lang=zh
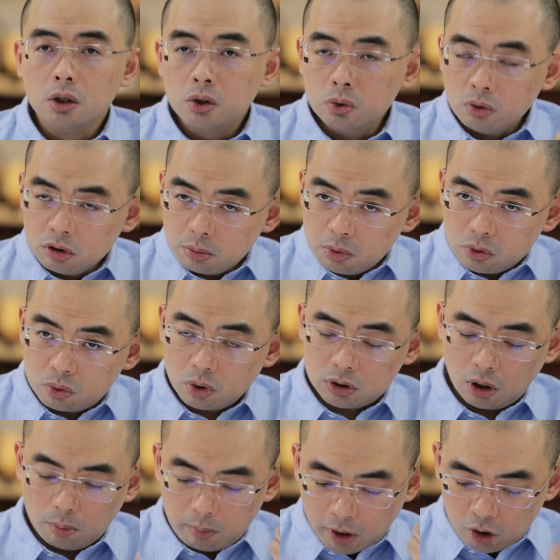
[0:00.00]
如果你们学
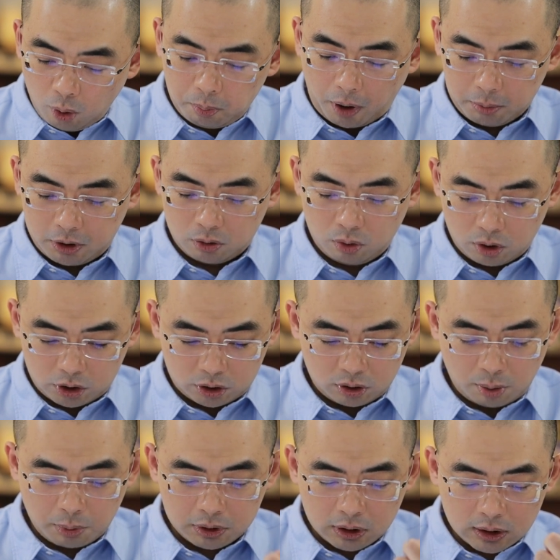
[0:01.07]
校没有保密措施，
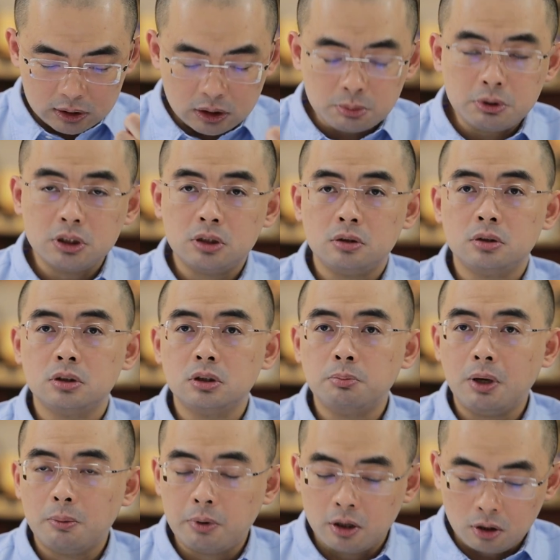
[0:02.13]
那么这个机密信息
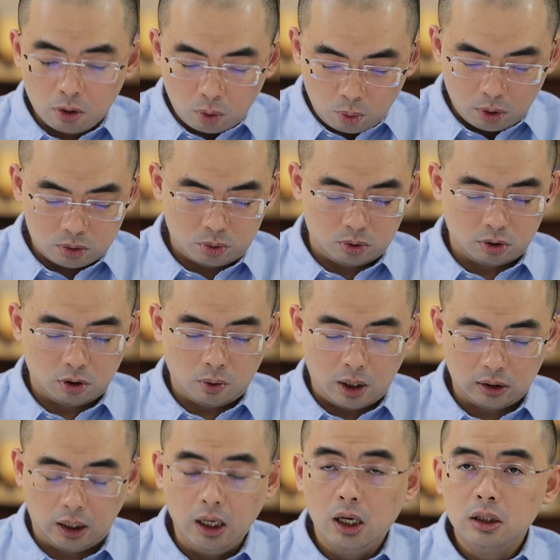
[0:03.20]
被别人获取了的
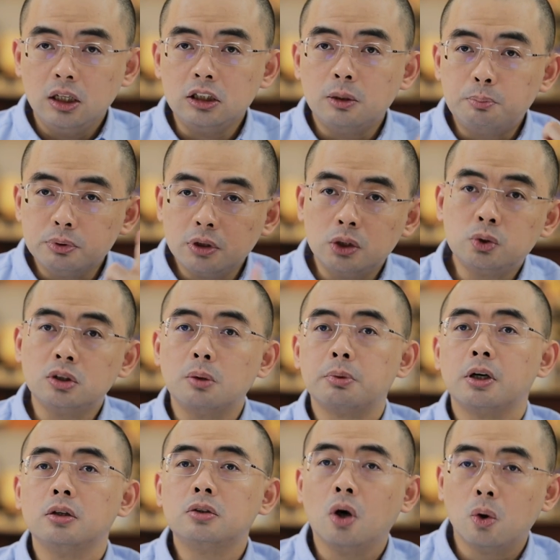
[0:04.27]
话呢，那你不能说是。
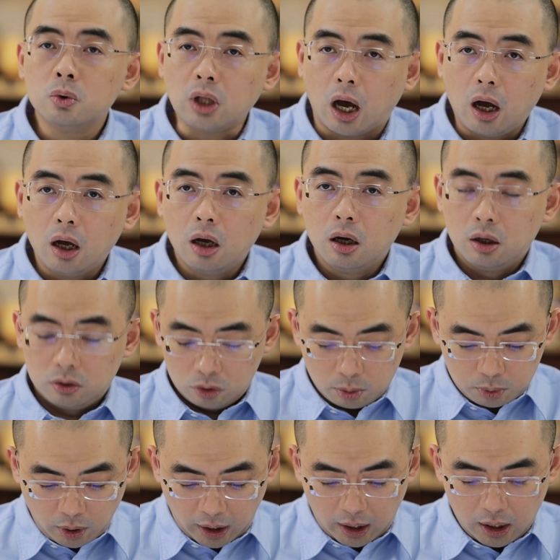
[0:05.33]
别人偷的，
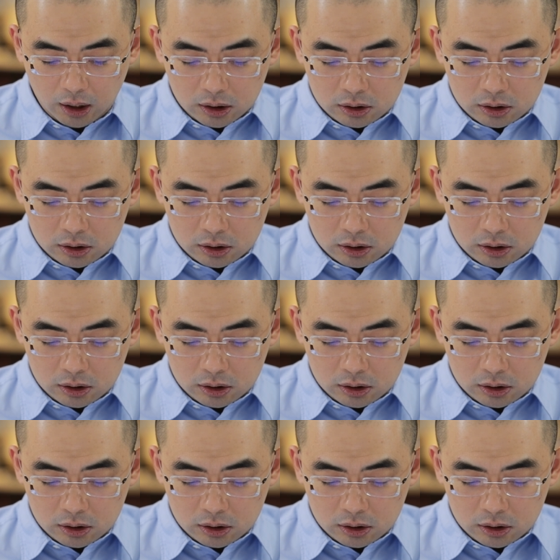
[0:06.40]
对不对？